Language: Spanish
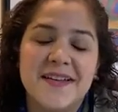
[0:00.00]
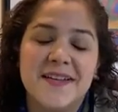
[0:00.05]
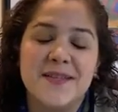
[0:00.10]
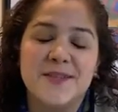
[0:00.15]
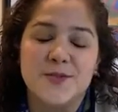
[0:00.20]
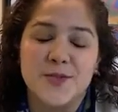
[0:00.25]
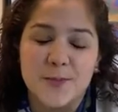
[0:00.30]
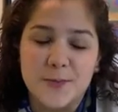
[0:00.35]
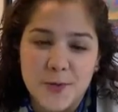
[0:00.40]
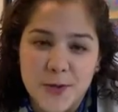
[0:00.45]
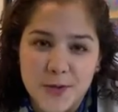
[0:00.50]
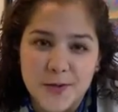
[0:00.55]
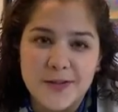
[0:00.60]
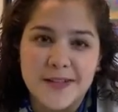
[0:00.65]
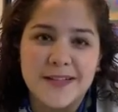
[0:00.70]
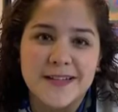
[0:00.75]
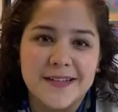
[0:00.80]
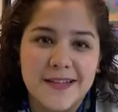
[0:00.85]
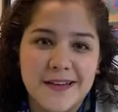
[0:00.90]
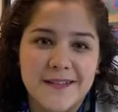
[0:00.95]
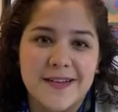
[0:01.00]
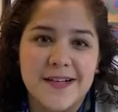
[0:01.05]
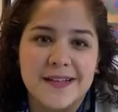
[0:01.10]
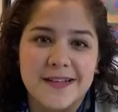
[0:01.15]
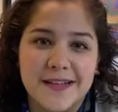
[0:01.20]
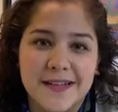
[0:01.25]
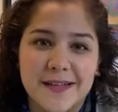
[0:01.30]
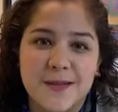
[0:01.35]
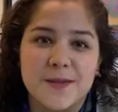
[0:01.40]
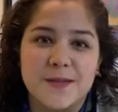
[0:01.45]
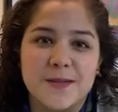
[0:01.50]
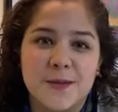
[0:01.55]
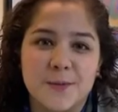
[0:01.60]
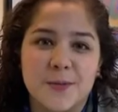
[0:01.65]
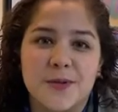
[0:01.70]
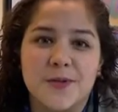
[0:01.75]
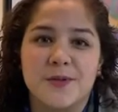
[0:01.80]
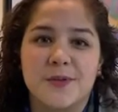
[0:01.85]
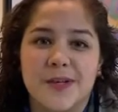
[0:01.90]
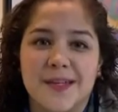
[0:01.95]
y estoy muy contenta de haber tenido esa
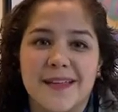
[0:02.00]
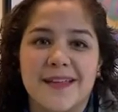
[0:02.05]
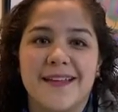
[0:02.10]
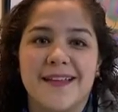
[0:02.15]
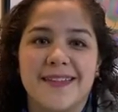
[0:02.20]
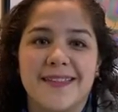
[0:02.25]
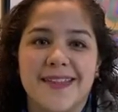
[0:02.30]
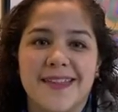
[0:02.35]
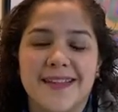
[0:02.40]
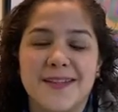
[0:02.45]
oportunidad.